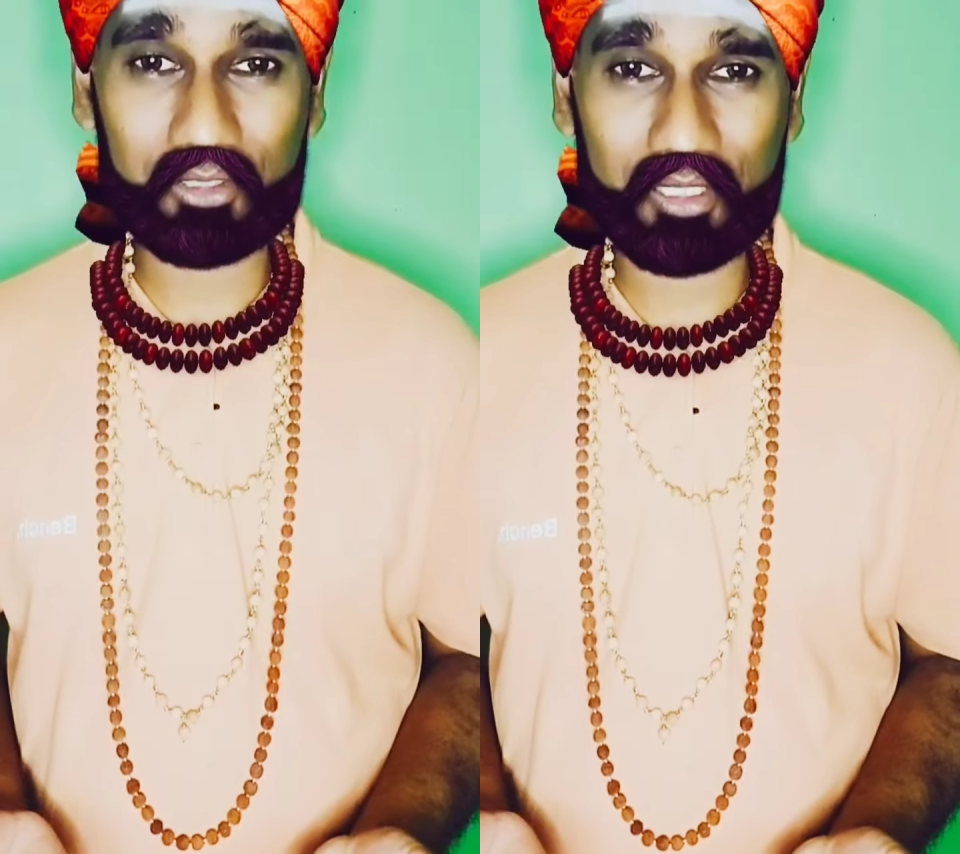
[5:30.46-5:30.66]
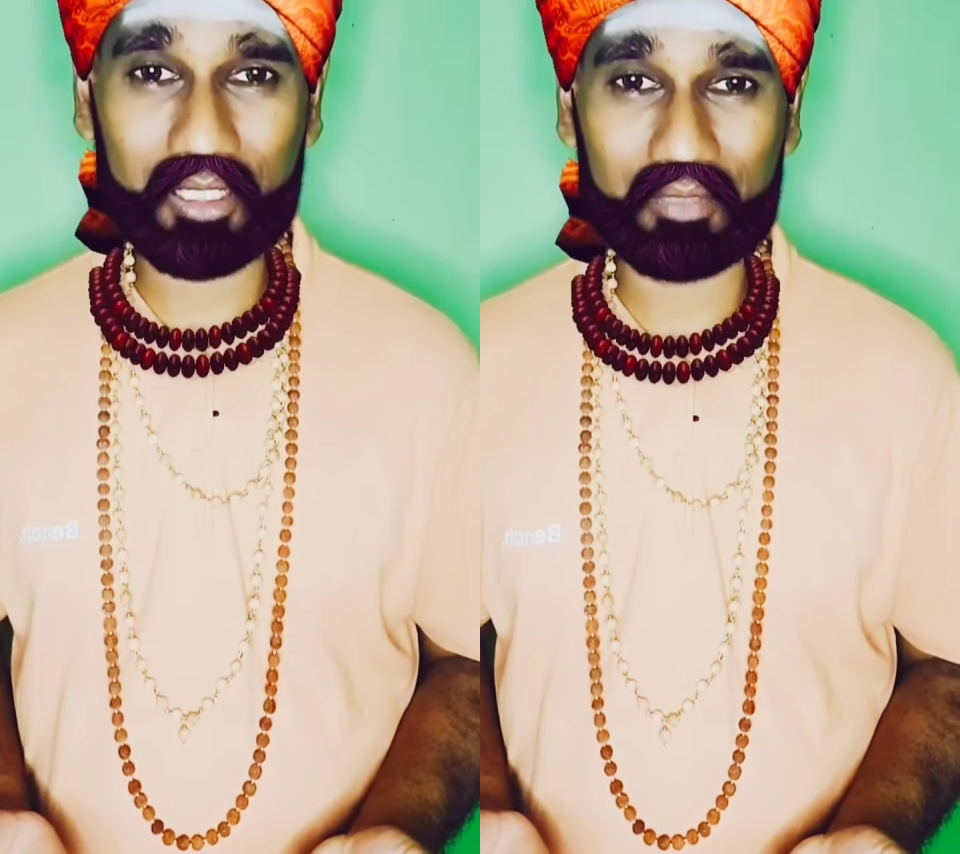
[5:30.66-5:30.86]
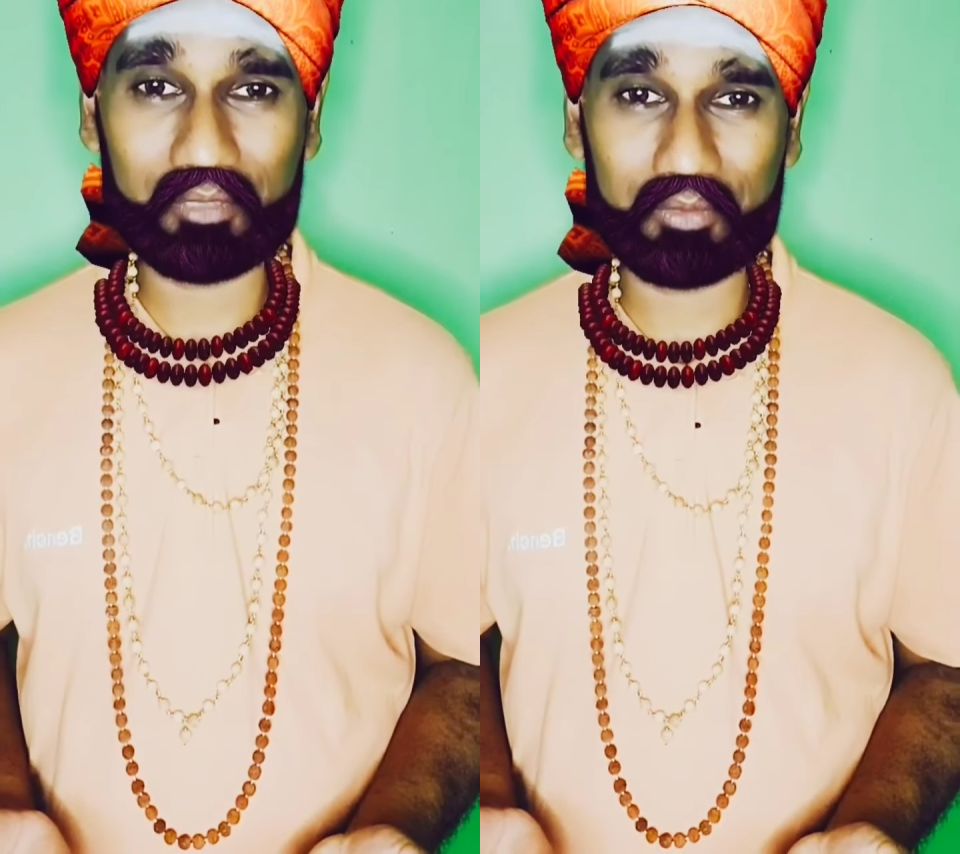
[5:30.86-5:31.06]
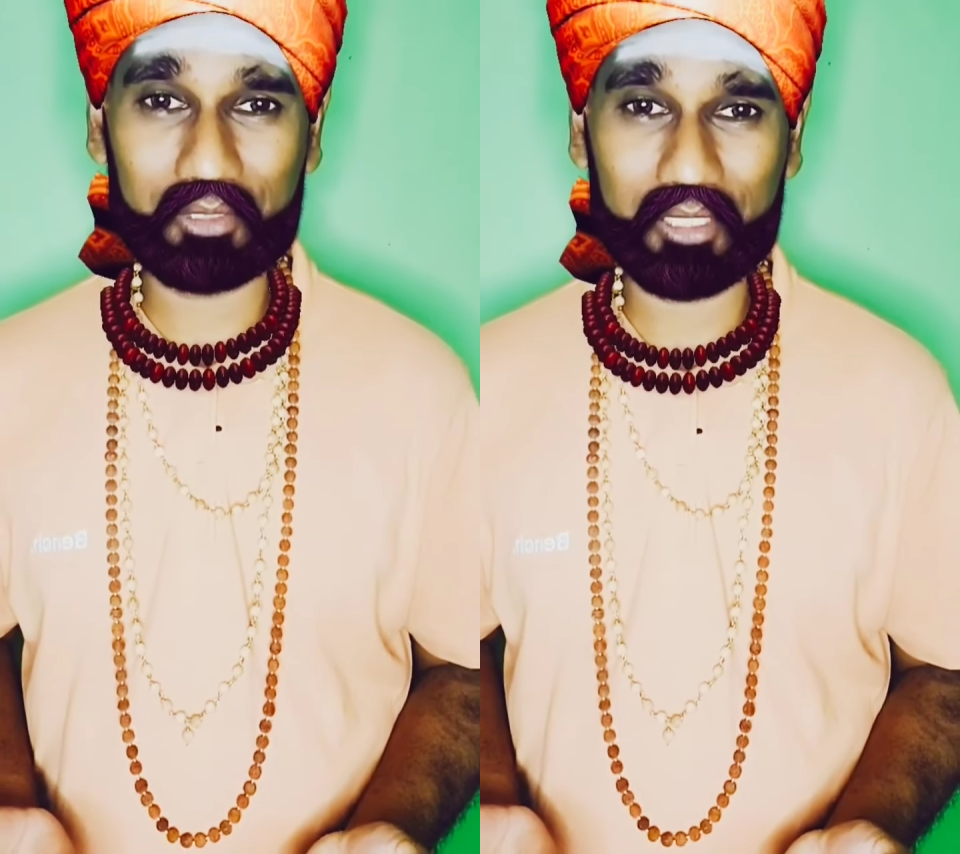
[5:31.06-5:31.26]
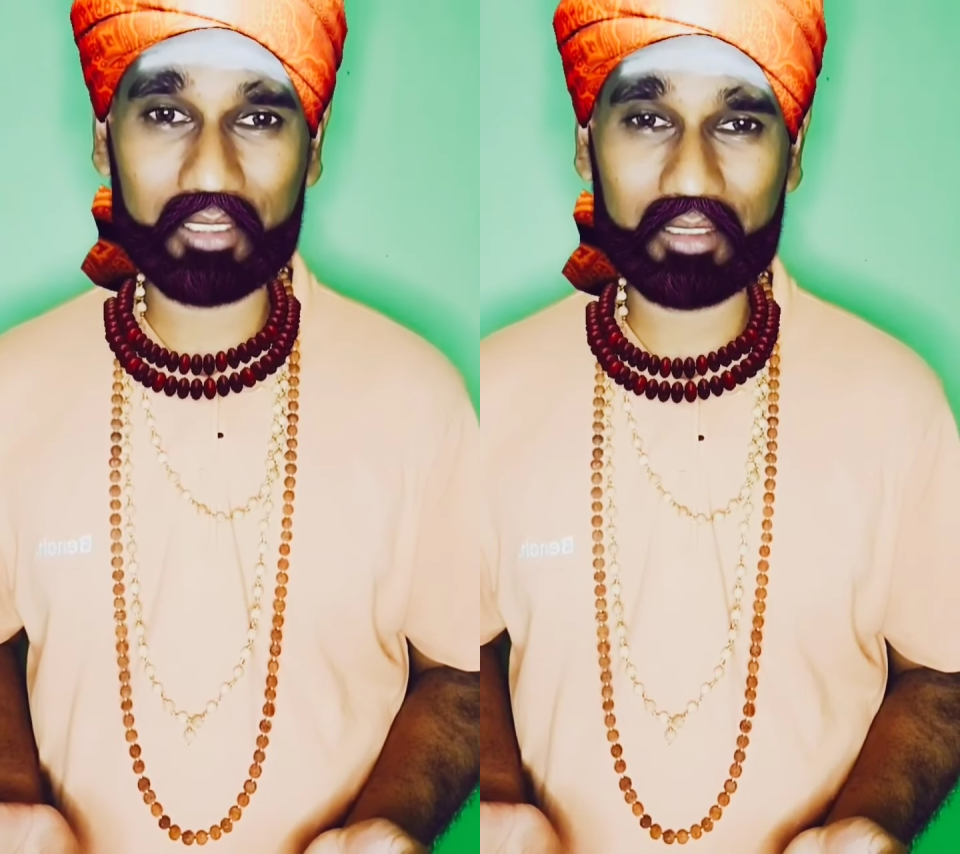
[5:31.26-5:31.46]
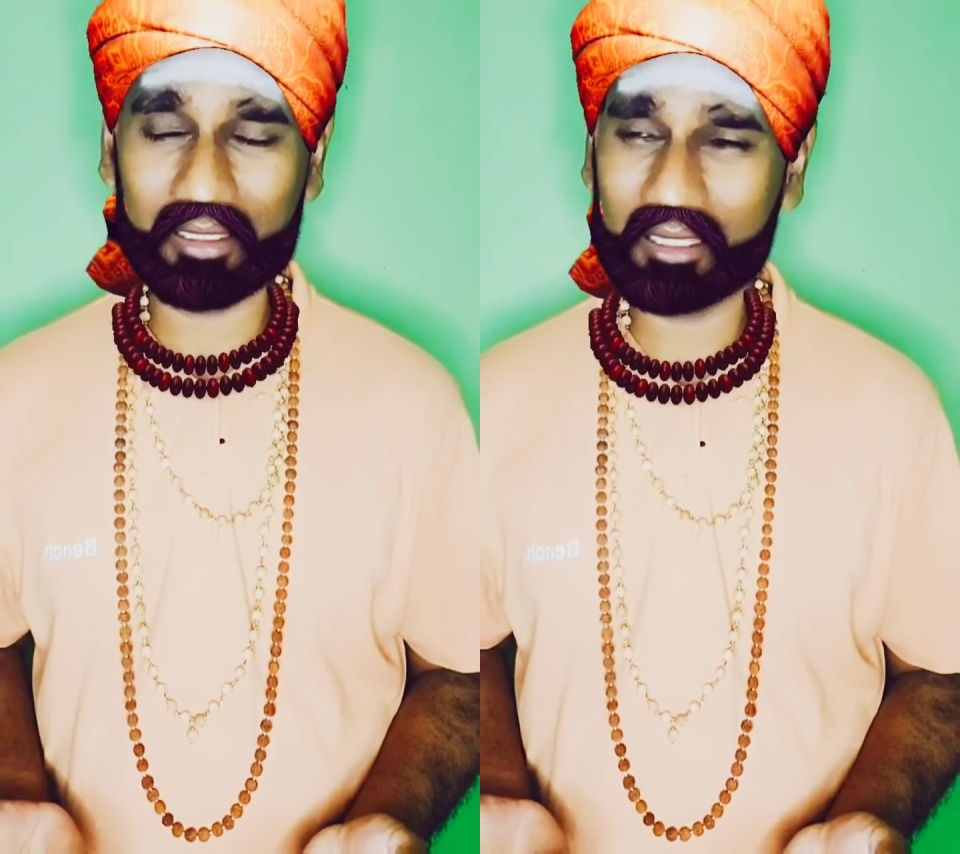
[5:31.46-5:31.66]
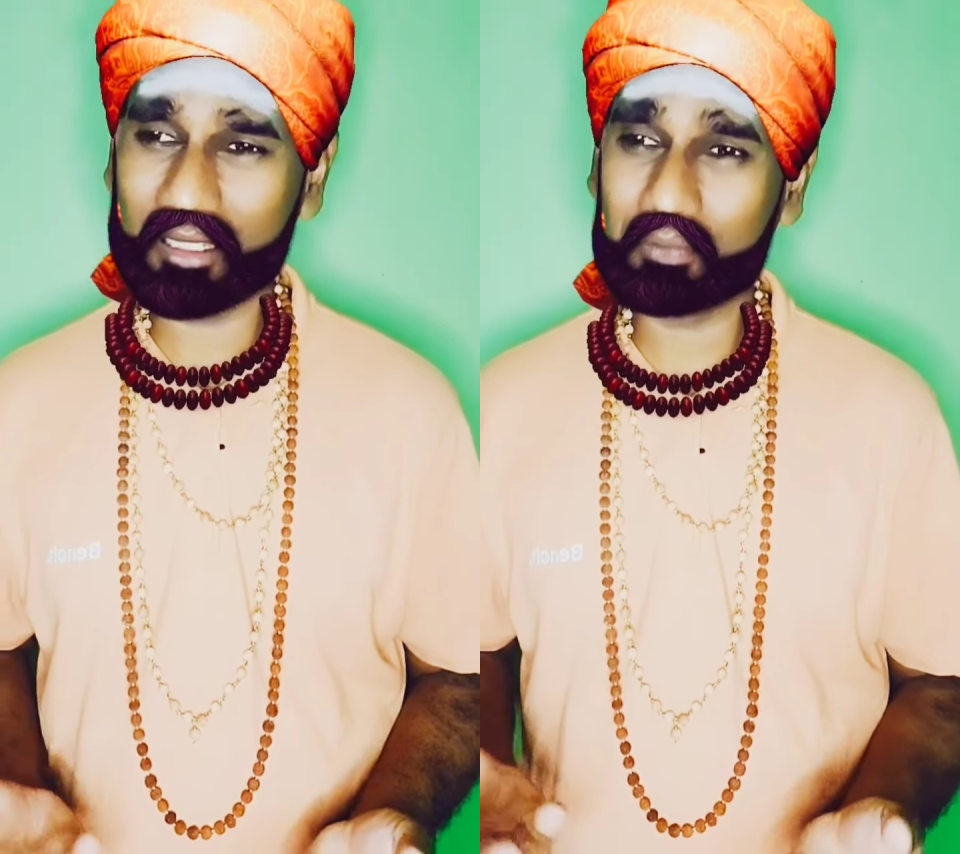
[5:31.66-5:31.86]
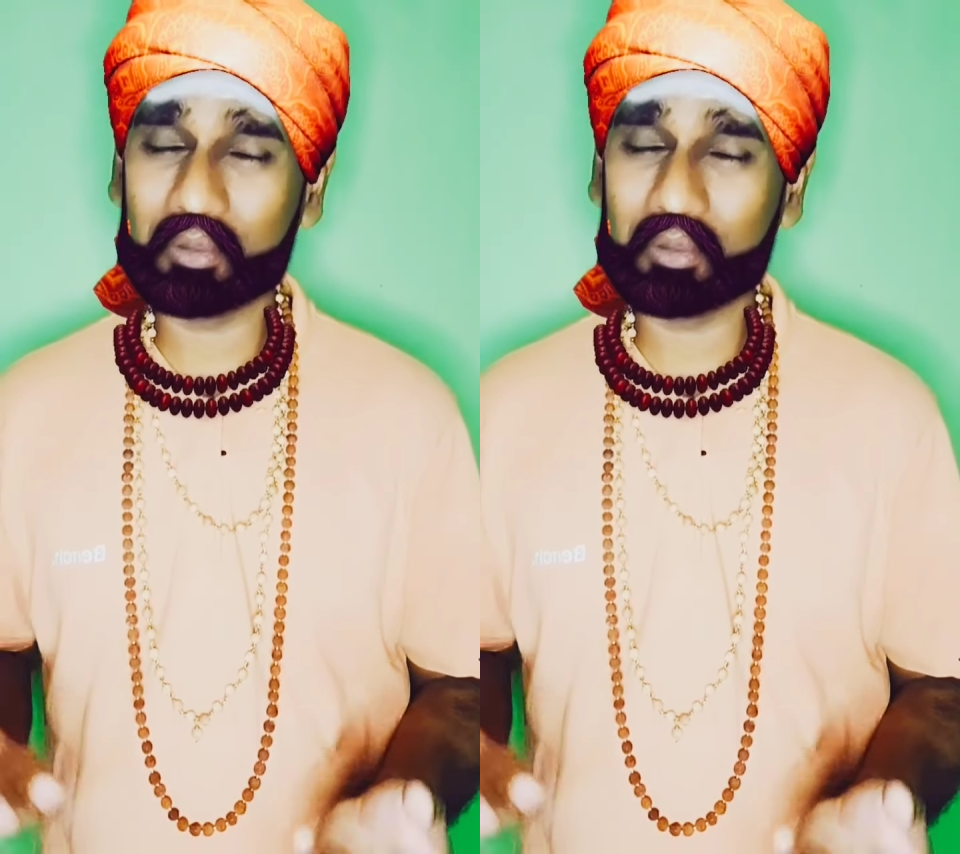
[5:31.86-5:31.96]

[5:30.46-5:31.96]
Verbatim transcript: கொடுக்கலாமே முருகா ஏன்